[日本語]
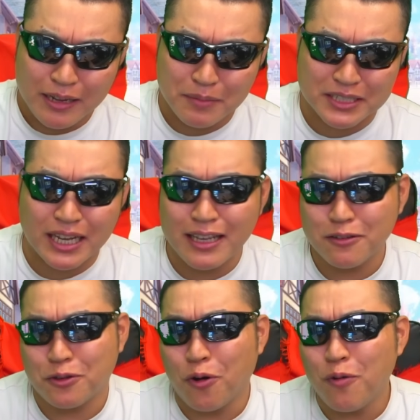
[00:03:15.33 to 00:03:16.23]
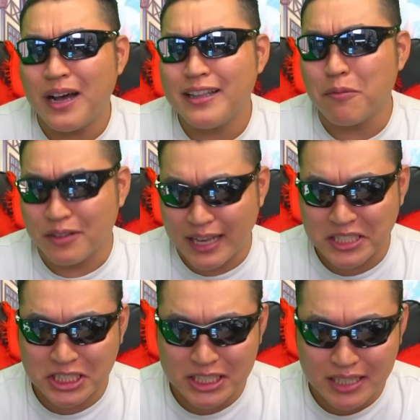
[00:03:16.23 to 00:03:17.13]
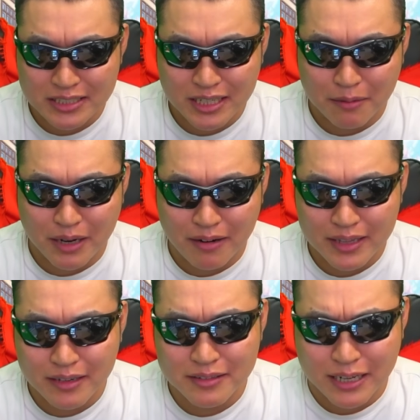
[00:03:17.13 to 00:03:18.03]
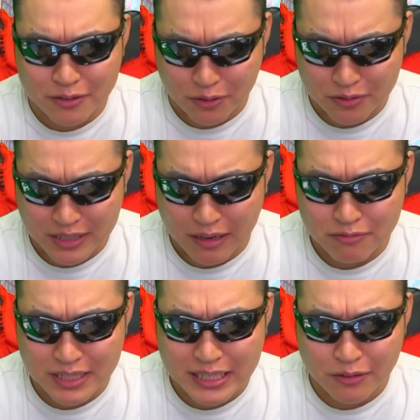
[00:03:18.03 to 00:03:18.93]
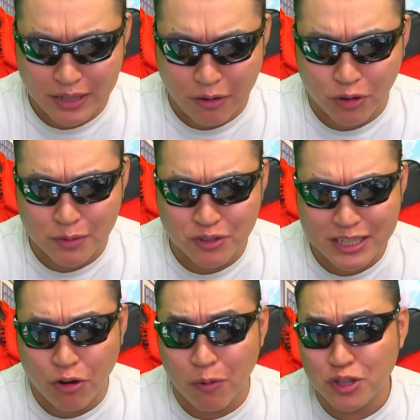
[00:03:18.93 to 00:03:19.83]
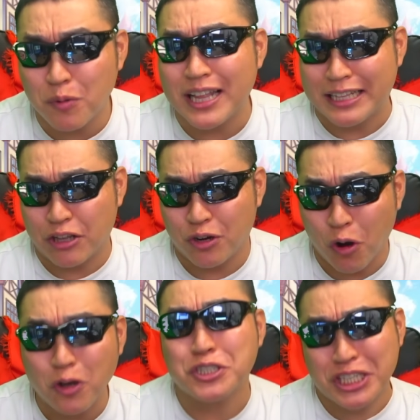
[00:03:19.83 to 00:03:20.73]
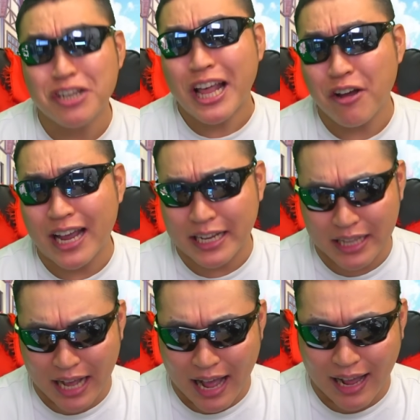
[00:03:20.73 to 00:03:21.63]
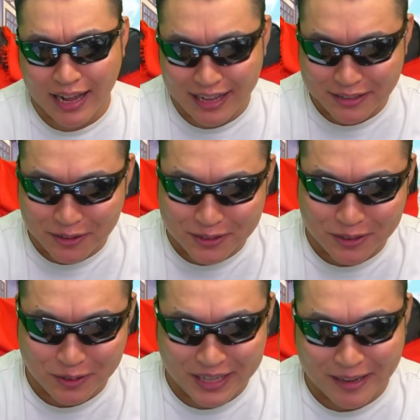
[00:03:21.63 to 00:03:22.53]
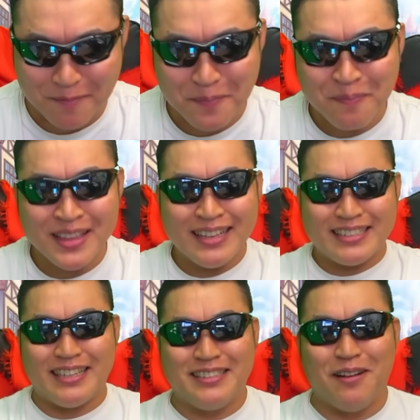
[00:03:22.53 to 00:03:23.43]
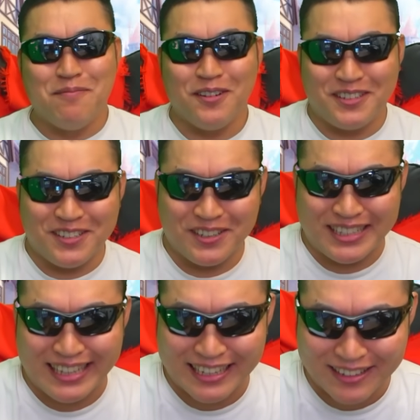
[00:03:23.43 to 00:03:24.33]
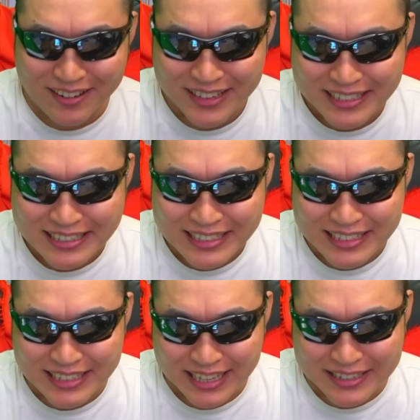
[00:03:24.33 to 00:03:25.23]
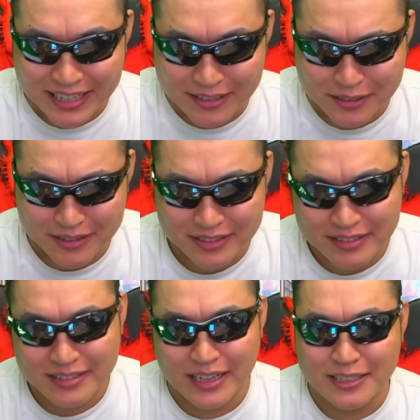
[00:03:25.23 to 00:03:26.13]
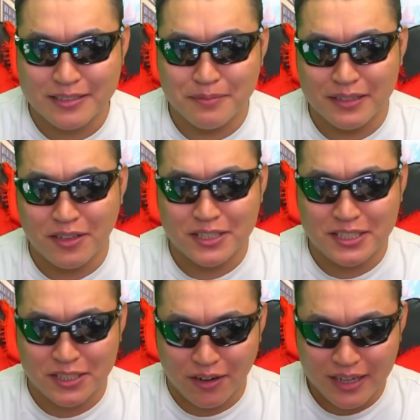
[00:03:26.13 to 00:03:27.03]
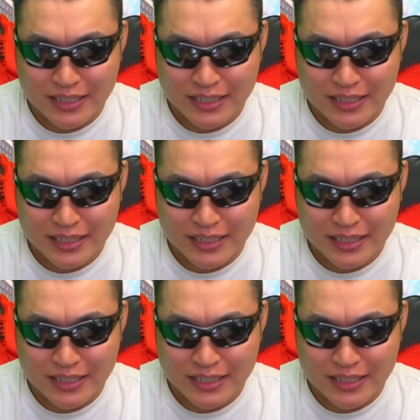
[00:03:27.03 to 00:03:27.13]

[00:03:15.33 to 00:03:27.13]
まあ、最悪、当倍でもね、新ガチャが回らなくなるというね、運営さんのね、お気持ちはごもっともなんだけど、露骨すぎるだろ、やり方が。はい、ということで、散々文句を言った後、やっていく、悪魔の書。